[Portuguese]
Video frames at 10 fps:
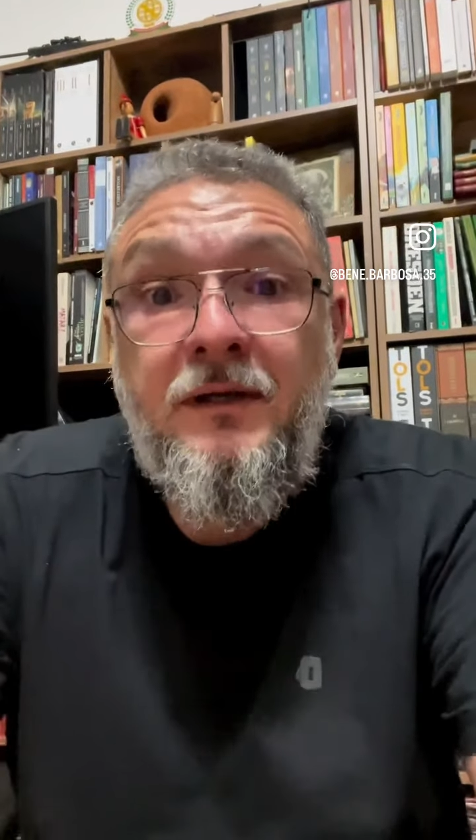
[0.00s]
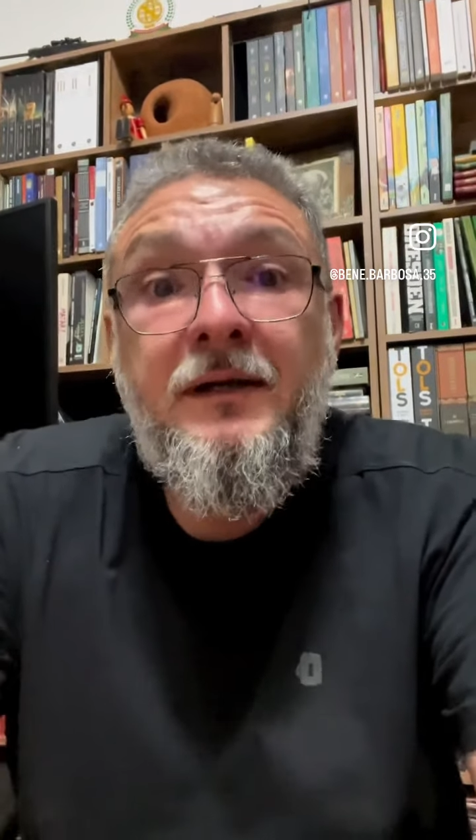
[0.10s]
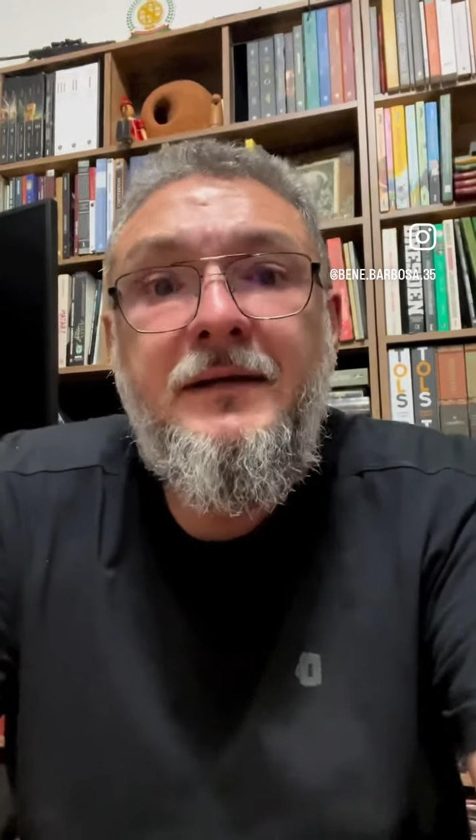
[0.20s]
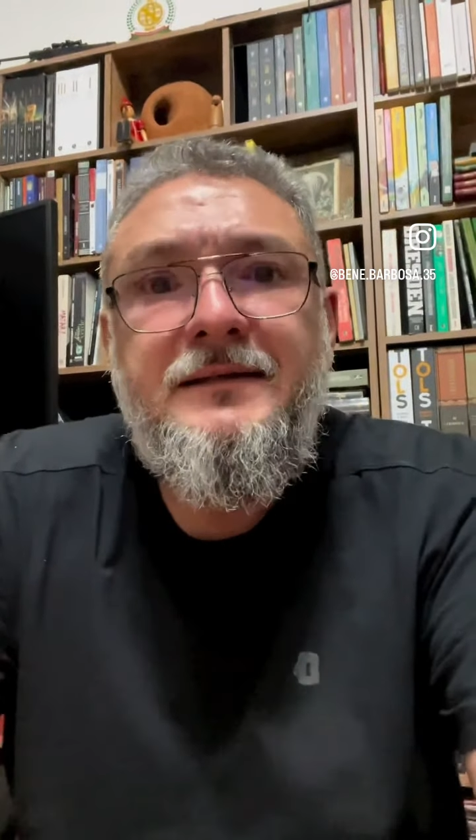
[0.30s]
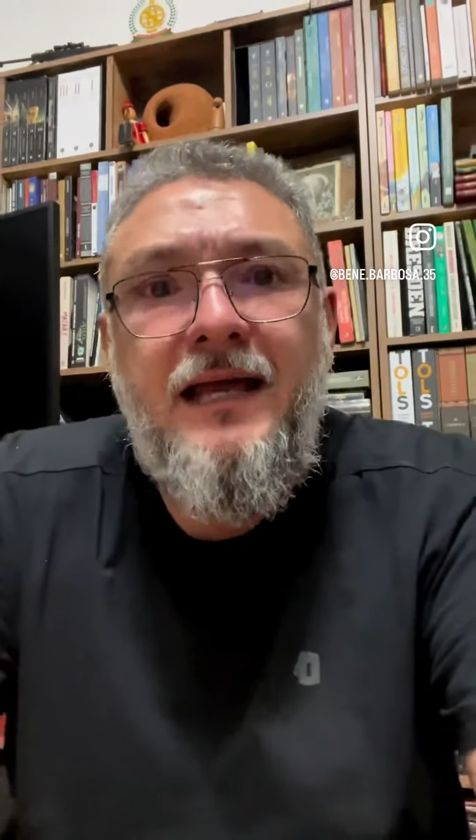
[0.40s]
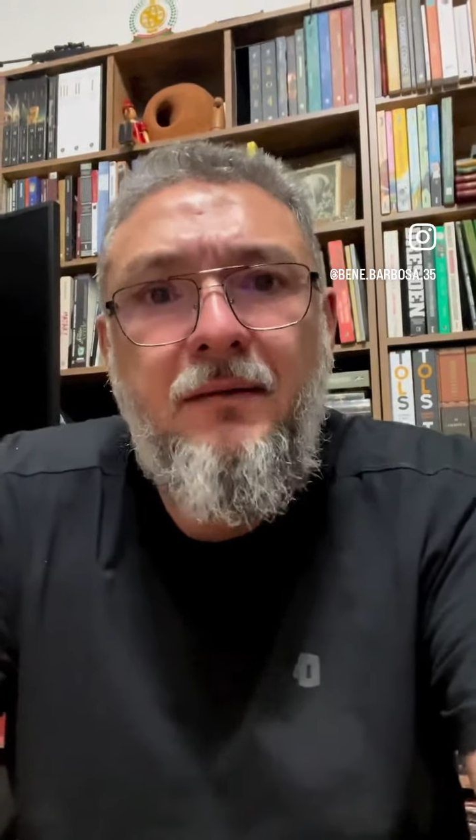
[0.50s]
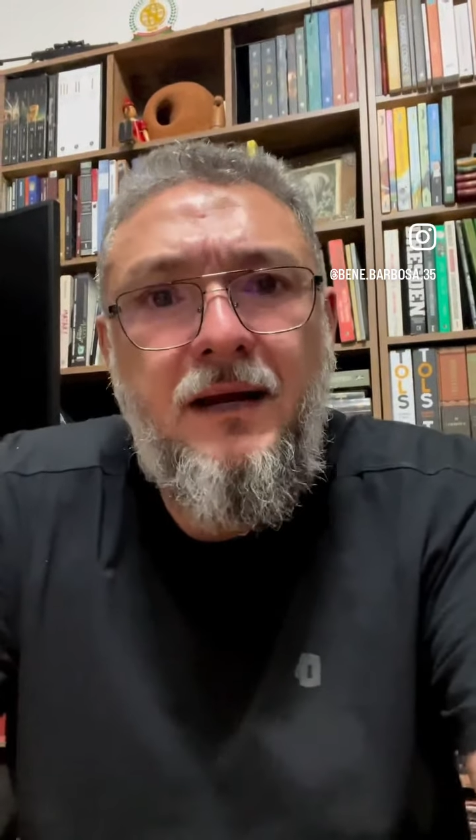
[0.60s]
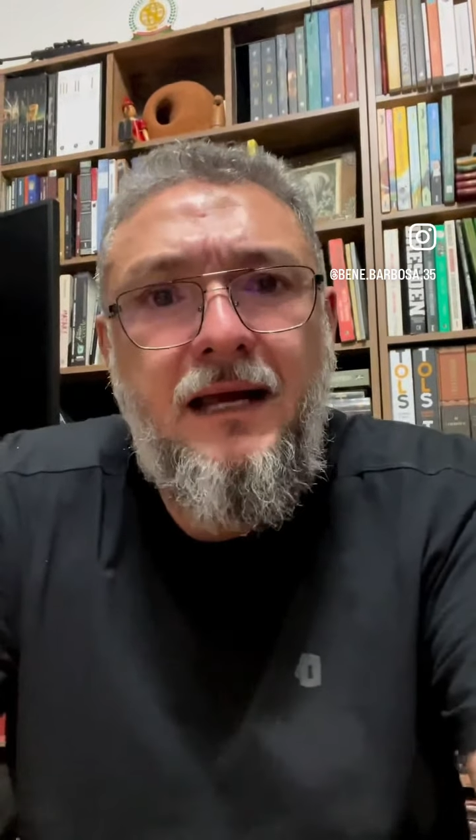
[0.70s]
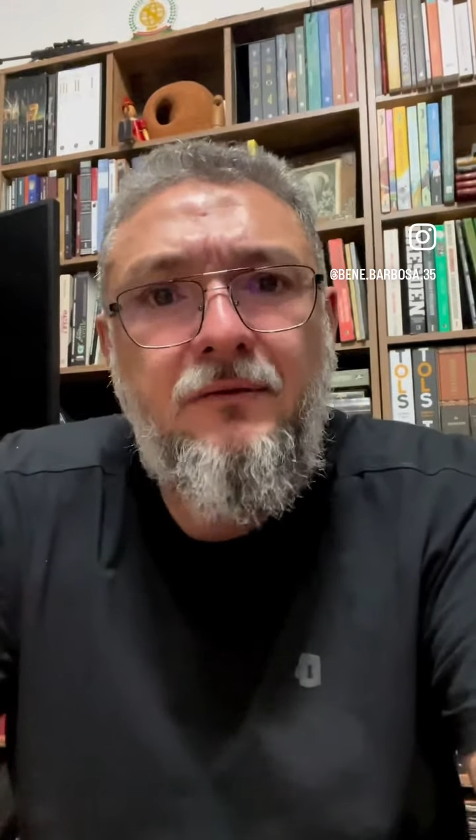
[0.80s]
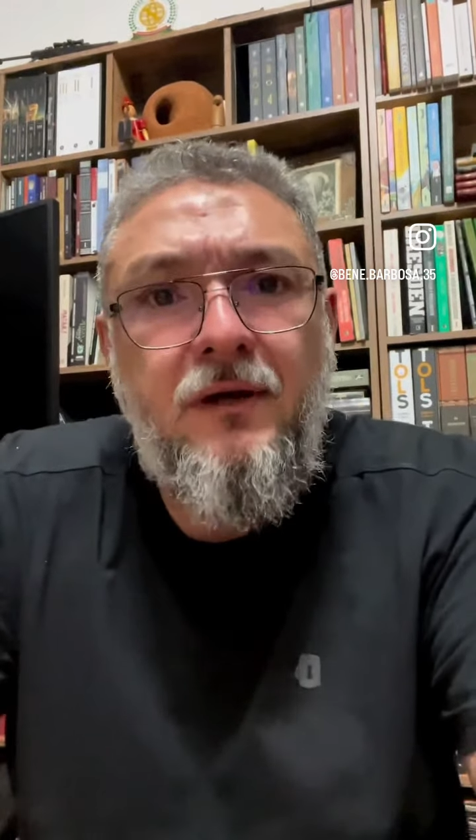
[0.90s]

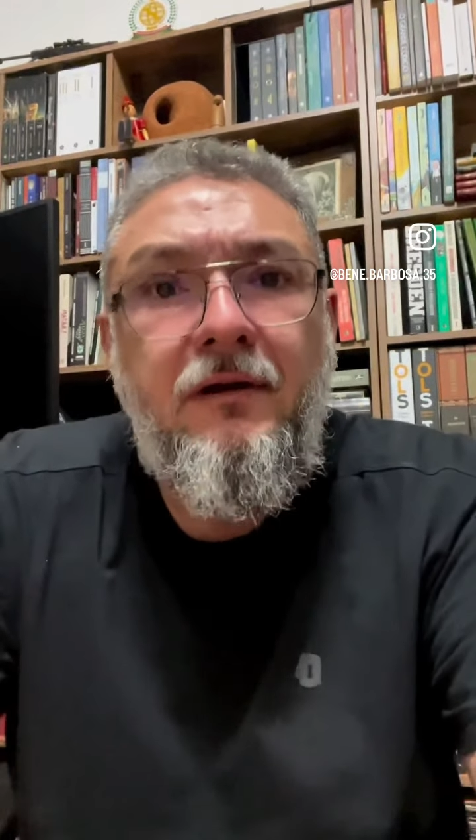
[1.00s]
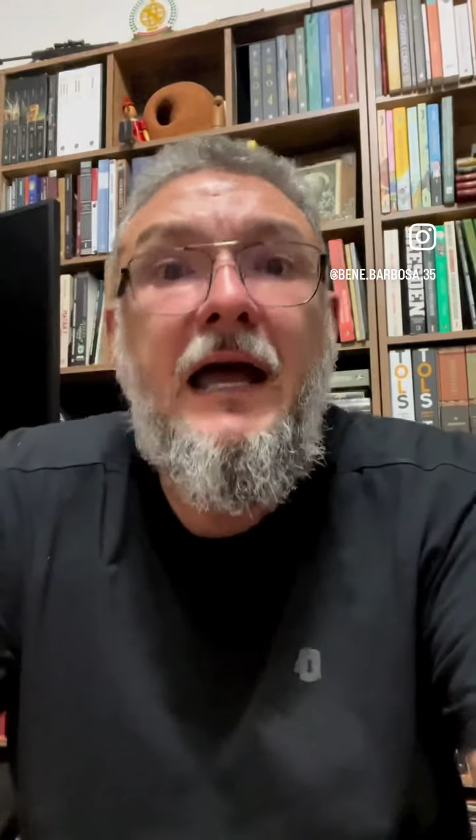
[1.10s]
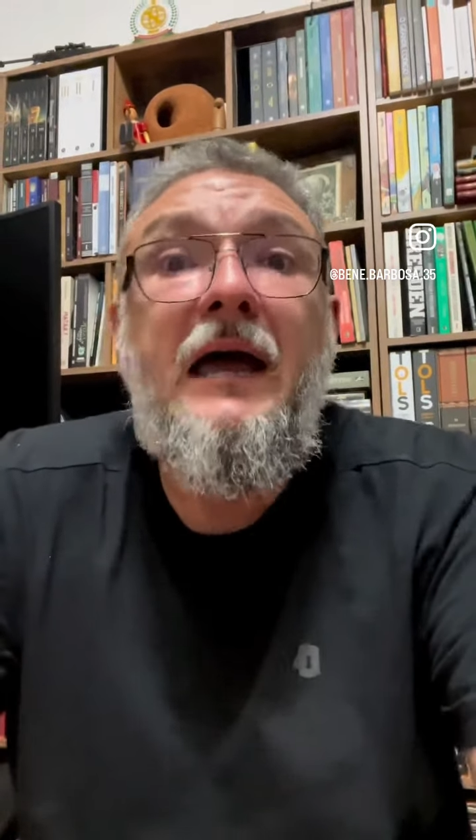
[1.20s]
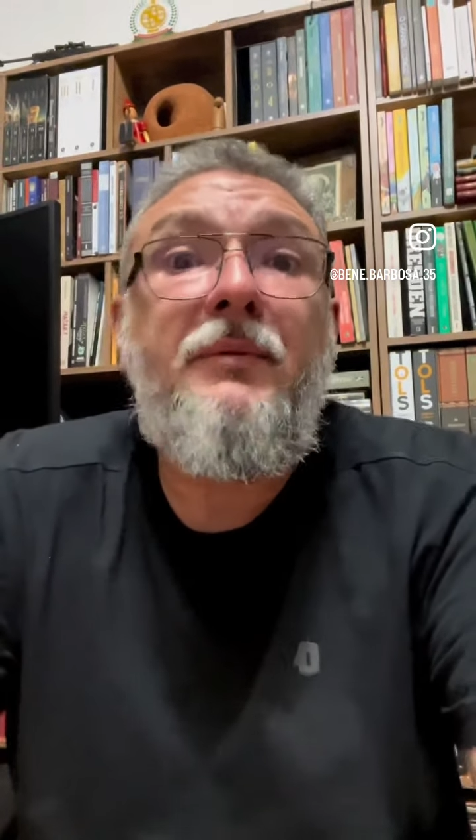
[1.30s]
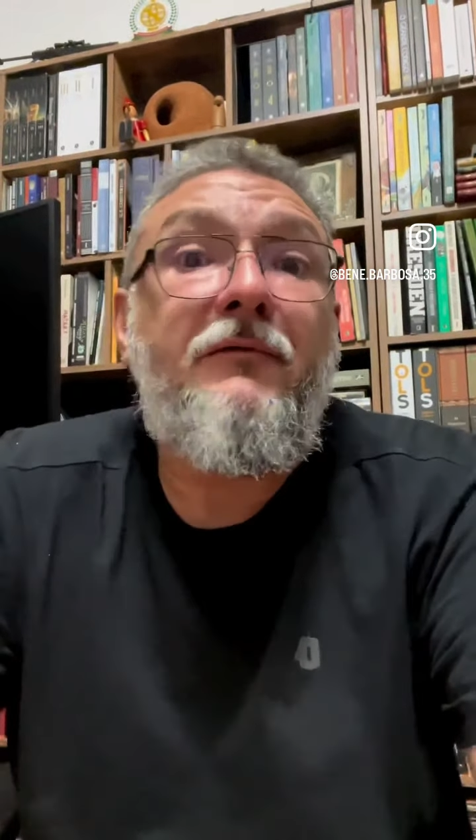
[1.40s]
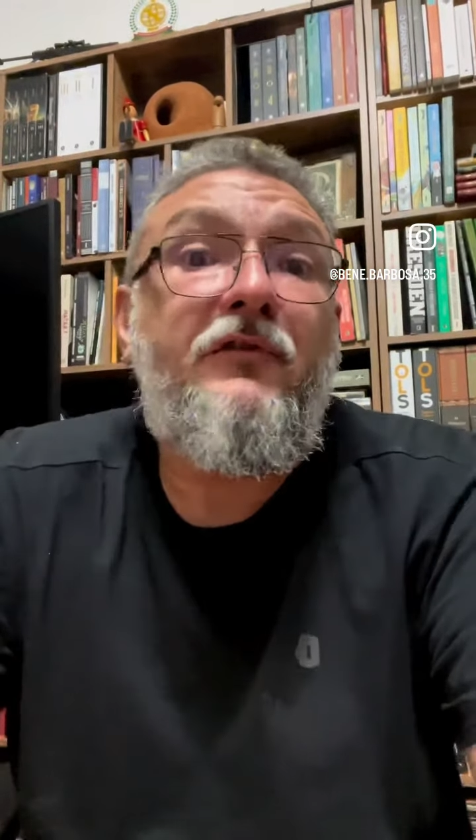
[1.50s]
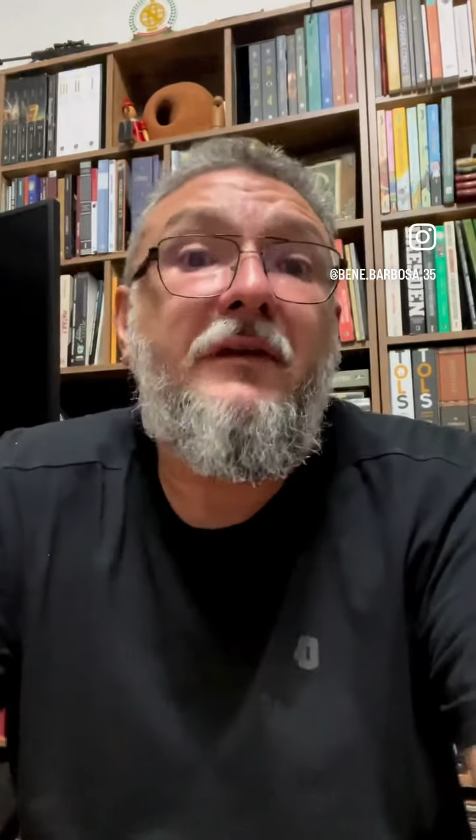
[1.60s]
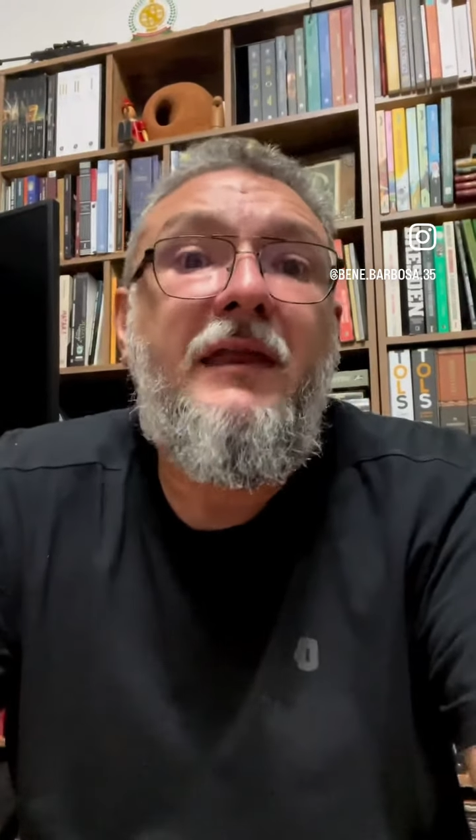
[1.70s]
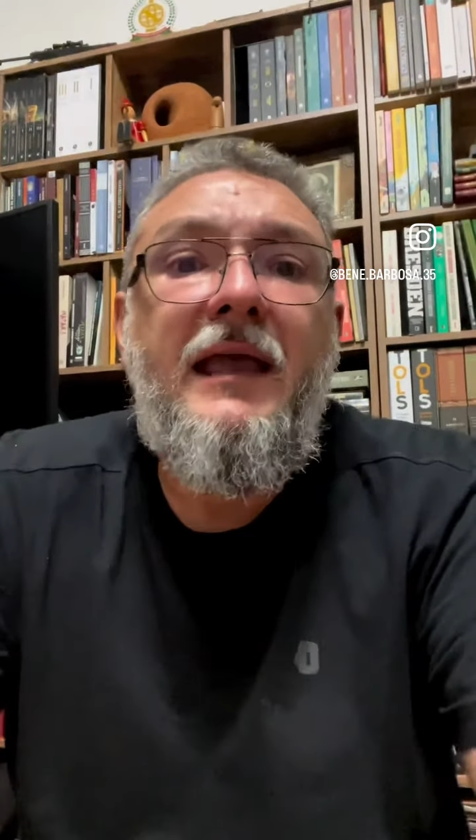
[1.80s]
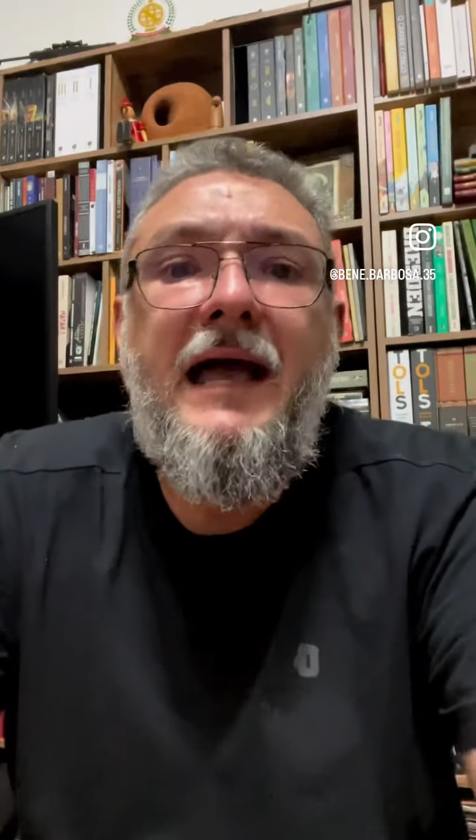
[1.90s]
desarmado. Eu quero, ah, porque você
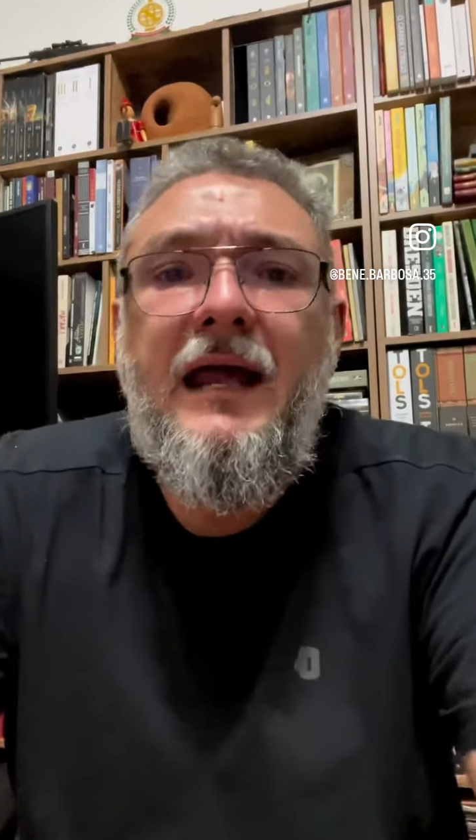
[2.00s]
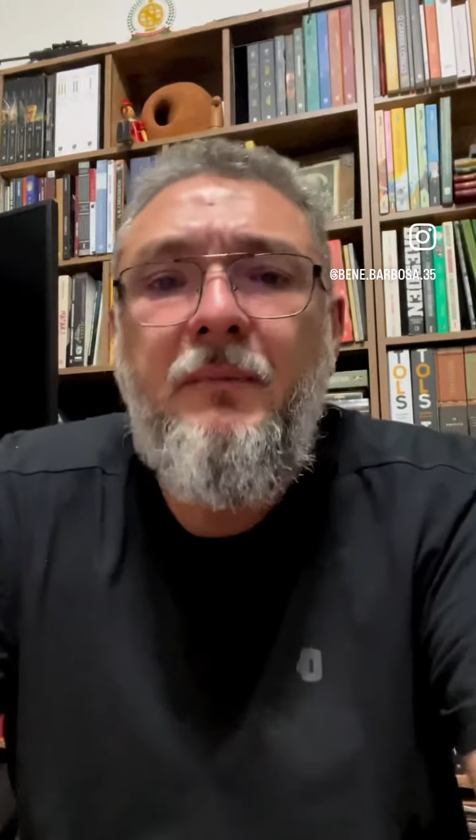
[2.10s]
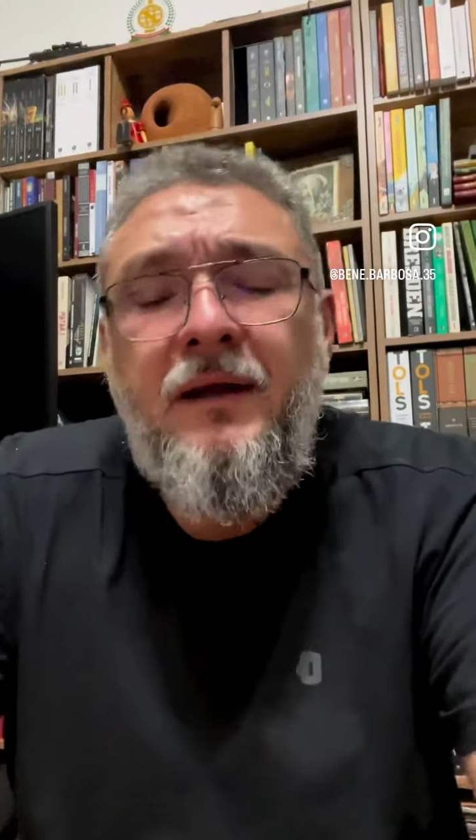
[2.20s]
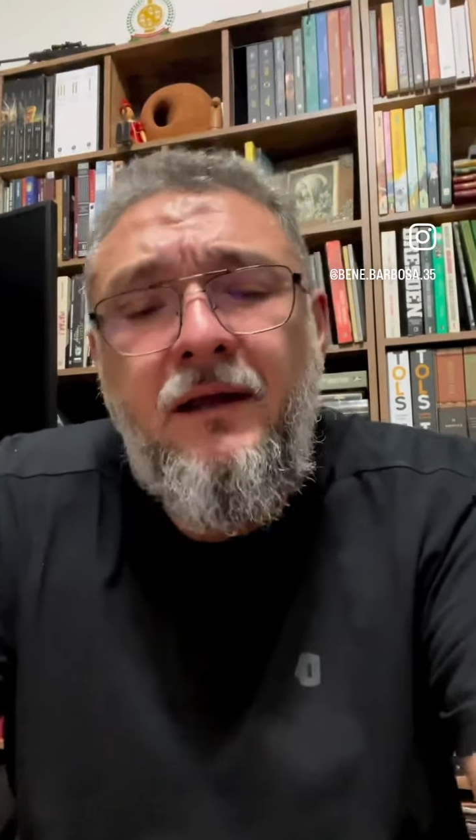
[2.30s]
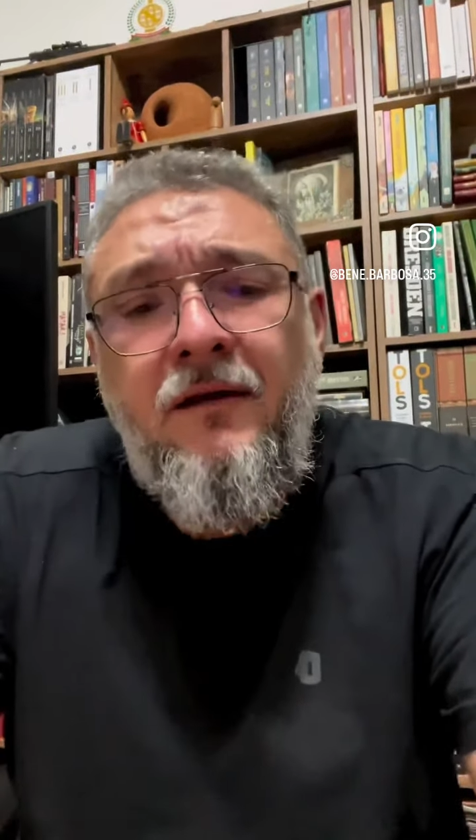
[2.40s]
tem arma.